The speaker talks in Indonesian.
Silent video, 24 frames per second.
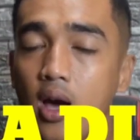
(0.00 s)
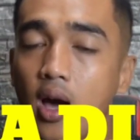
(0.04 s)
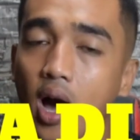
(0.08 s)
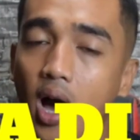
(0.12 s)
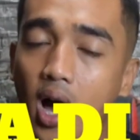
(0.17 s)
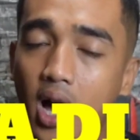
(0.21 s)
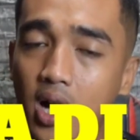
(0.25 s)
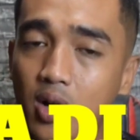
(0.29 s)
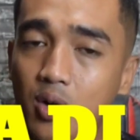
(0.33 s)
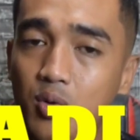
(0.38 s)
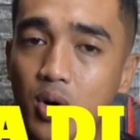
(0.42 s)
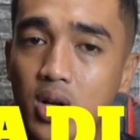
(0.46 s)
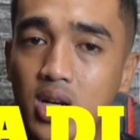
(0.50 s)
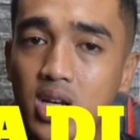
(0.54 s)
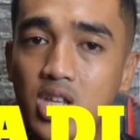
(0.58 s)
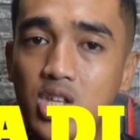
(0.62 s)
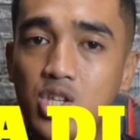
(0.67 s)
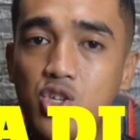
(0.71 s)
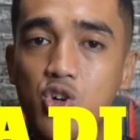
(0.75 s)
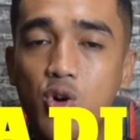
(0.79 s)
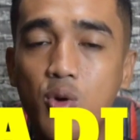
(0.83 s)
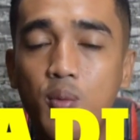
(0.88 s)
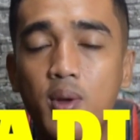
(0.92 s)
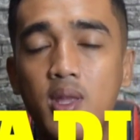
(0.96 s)
aqua di
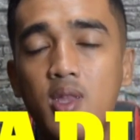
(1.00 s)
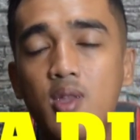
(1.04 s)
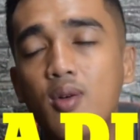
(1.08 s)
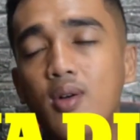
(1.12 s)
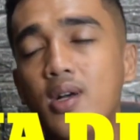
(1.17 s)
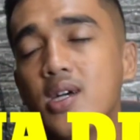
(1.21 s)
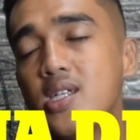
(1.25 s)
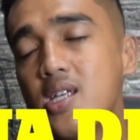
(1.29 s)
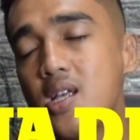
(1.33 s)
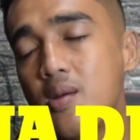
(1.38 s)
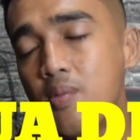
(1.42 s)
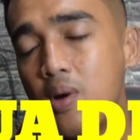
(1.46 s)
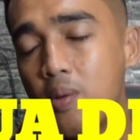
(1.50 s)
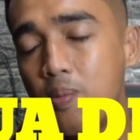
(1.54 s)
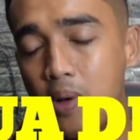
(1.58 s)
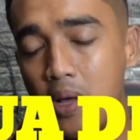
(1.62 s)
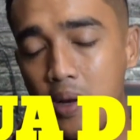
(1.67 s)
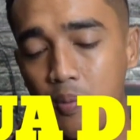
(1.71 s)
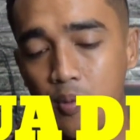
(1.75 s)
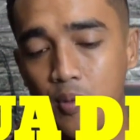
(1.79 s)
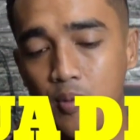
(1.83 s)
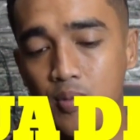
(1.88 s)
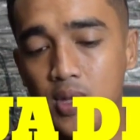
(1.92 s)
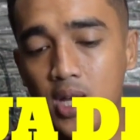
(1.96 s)
juga sama
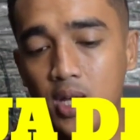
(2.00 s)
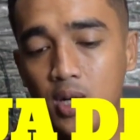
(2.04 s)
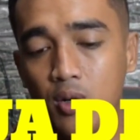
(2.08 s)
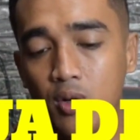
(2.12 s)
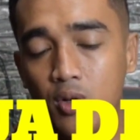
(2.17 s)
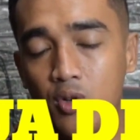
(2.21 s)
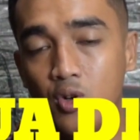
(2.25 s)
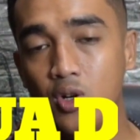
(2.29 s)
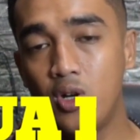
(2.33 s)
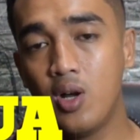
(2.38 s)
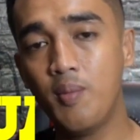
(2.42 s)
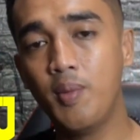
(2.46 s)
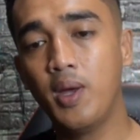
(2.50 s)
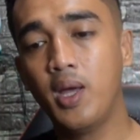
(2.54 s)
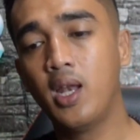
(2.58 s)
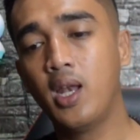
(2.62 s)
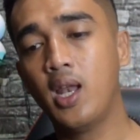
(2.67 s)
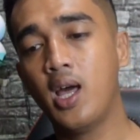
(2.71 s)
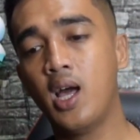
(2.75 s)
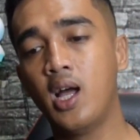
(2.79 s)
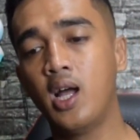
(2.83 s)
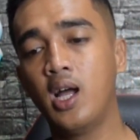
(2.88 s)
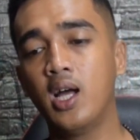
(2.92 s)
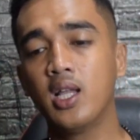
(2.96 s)
parfum jadul juga men
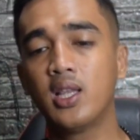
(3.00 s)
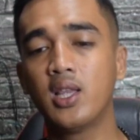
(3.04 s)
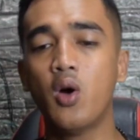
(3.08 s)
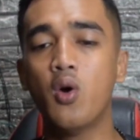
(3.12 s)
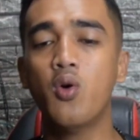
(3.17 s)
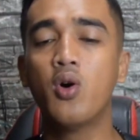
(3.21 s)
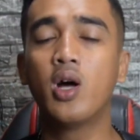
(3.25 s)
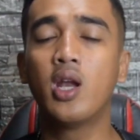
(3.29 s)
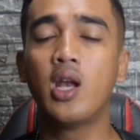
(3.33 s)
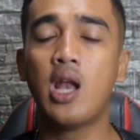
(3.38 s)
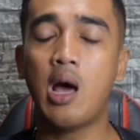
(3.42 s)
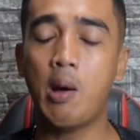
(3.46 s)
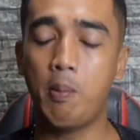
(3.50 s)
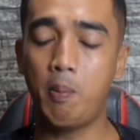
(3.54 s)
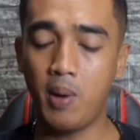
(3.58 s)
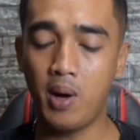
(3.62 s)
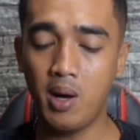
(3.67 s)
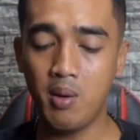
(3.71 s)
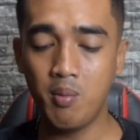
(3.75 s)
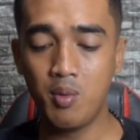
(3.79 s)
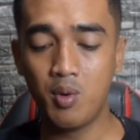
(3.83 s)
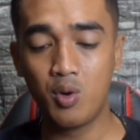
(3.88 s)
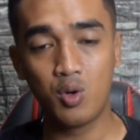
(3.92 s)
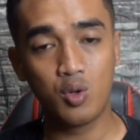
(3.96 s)
nah nggak tahu
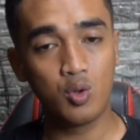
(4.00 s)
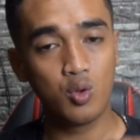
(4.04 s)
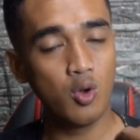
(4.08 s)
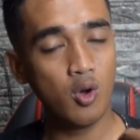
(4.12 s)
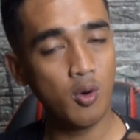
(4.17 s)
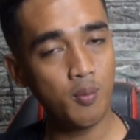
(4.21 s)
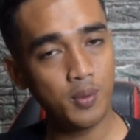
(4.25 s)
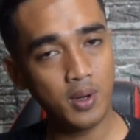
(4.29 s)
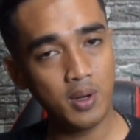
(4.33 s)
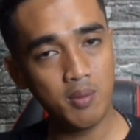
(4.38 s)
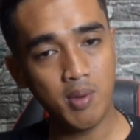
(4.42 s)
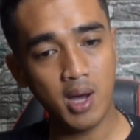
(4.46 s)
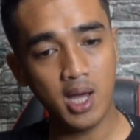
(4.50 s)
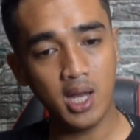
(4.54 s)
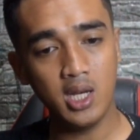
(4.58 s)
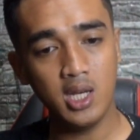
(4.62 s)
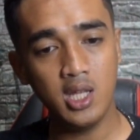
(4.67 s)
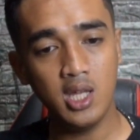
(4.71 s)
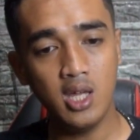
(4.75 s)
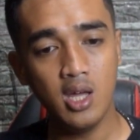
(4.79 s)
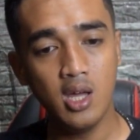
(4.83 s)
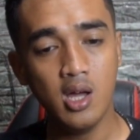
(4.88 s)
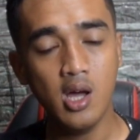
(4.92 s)
kenapa menurut gue pribadi